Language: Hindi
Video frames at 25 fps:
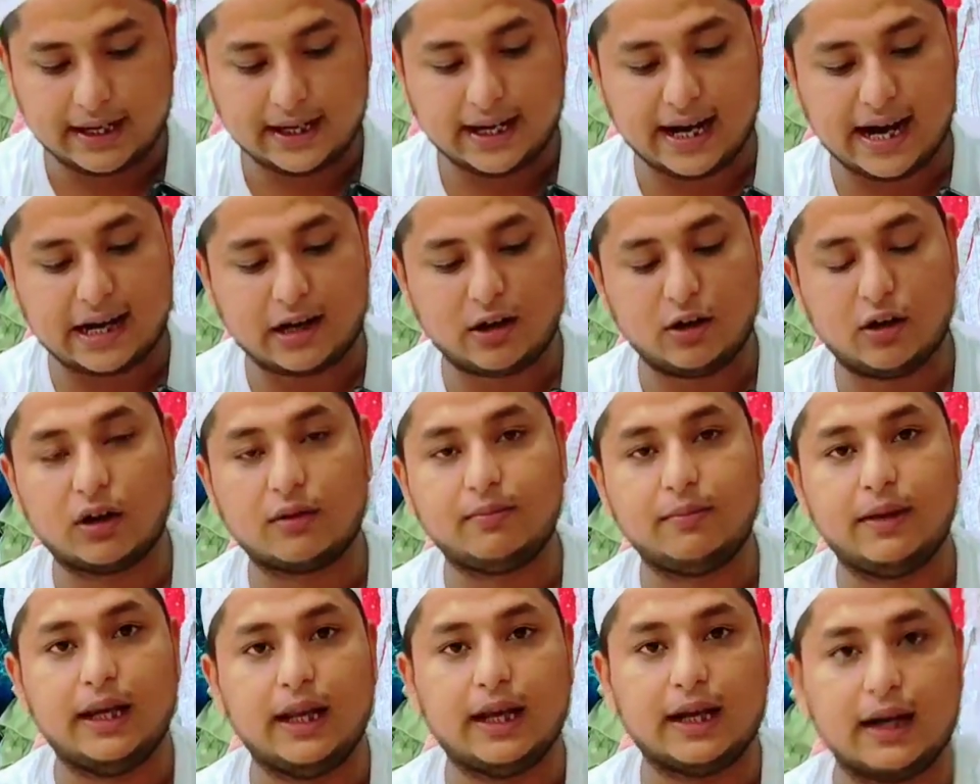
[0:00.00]

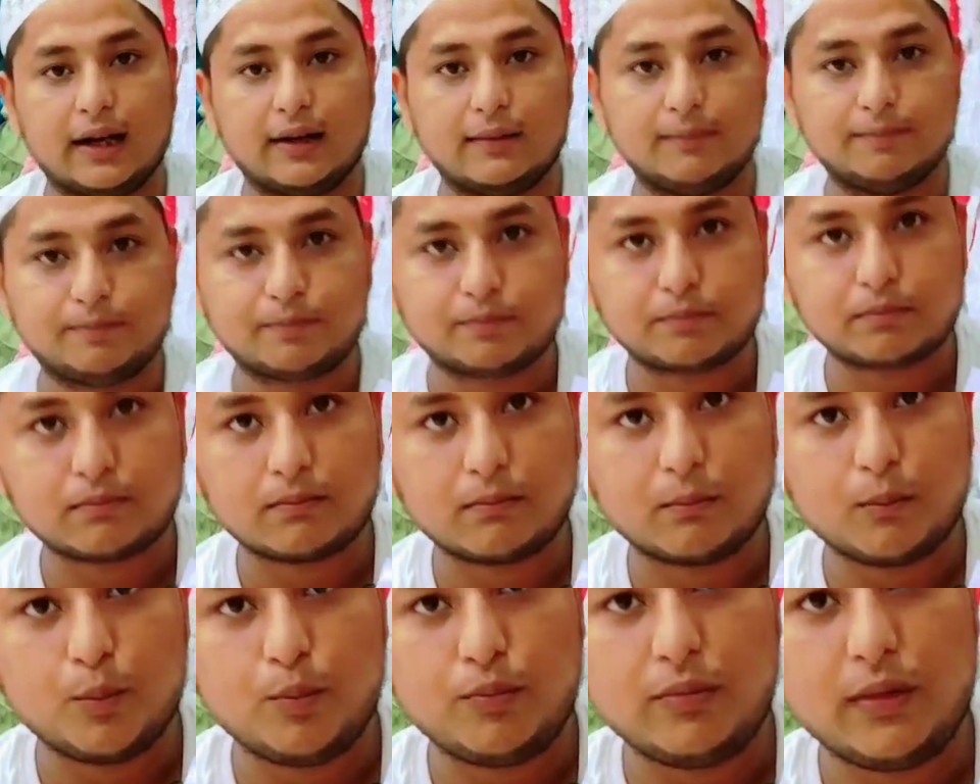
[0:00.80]
कैटलॉग मिलेगा
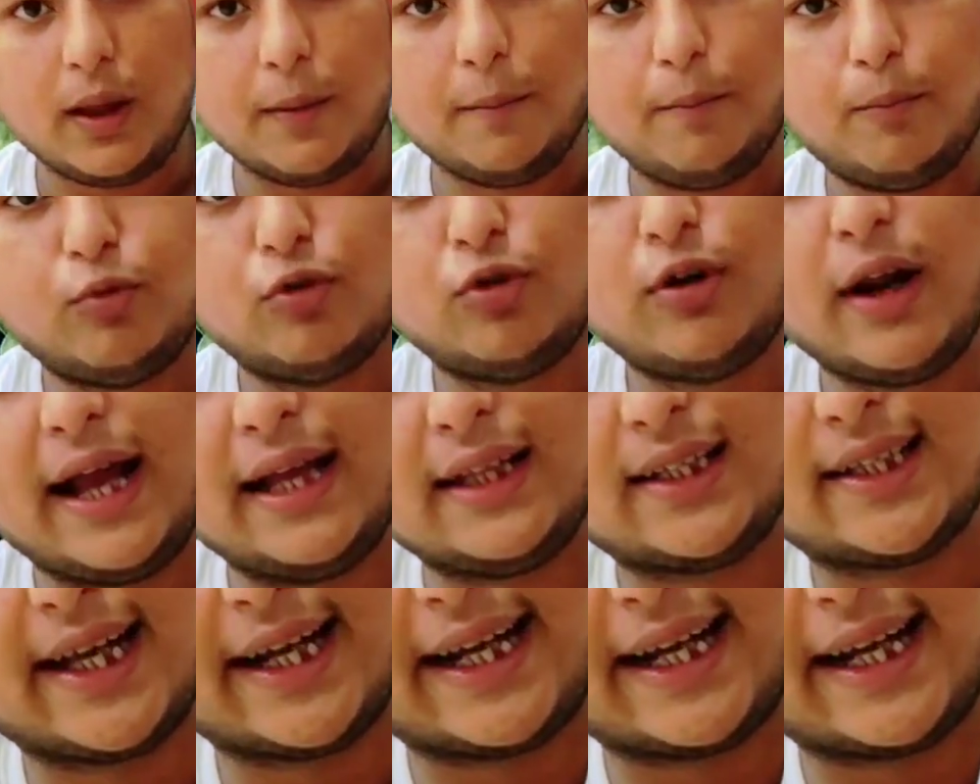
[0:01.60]
पूरा